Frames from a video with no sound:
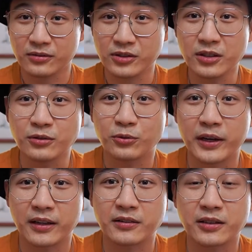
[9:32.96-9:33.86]
正
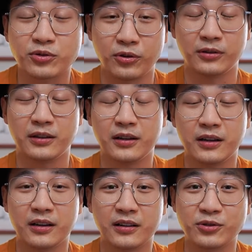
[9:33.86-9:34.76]
规的这种
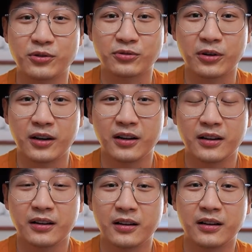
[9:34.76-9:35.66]
呃，就是说
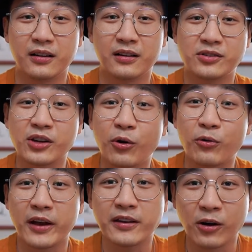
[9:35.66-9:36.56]
呃交
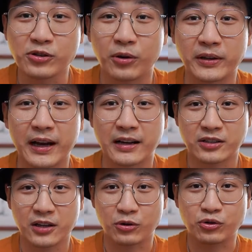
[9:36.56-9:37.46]
规要求你啊
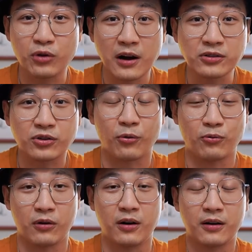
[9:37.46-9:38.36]
是要双手
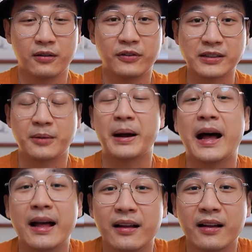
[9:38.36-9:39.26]
握方向
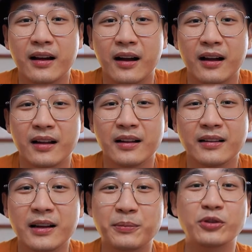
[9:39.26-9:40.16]
盘。
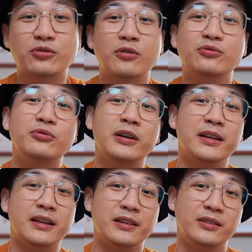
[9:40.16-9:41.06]
那比如说，如果
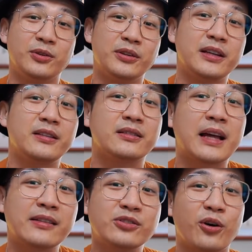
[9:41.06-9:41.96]
你有一天你
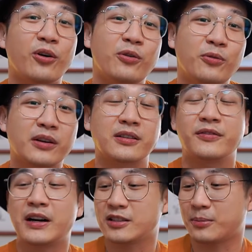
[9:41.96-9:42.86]
单手握这个
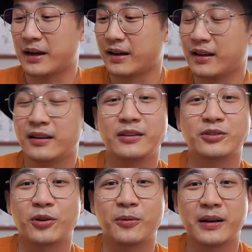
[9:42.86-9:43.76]
方向盘，哎，另一
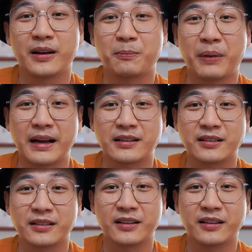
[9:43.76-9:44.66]
手哎把这
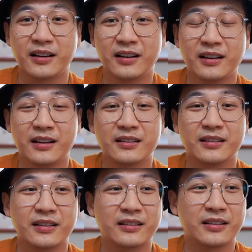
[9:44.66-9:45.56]
个那个
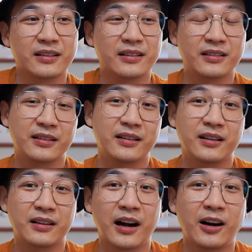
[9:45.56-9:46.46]
那个那个那
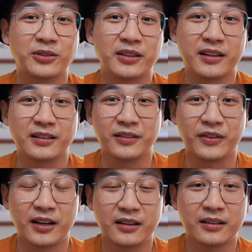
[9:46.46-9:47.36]
个靠的那个地
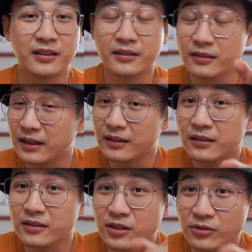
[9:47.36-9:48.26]
方，哎，那
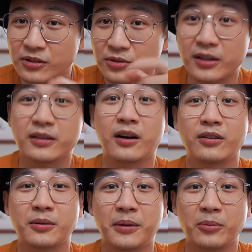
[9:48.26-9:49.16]
那交警就可以挑你
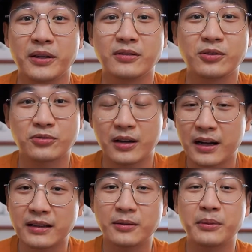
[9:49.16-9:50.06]
的毛病，就是说
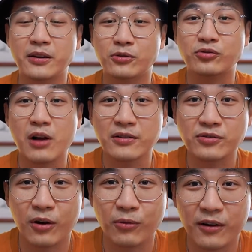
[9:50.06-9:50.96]
啊，你没有双
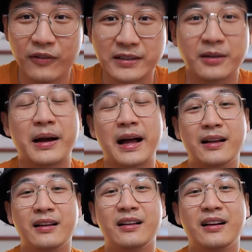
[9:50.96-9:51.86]
手握方向盘
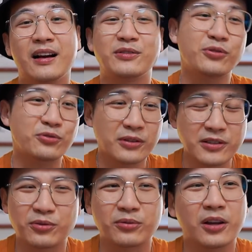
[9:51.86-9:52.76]
啊，就是说
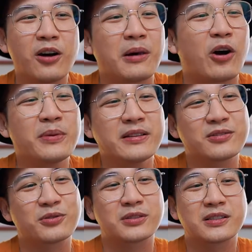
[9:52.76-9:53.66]
这种挑毛病这
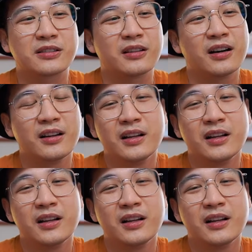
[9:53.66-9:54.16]
种事情呢，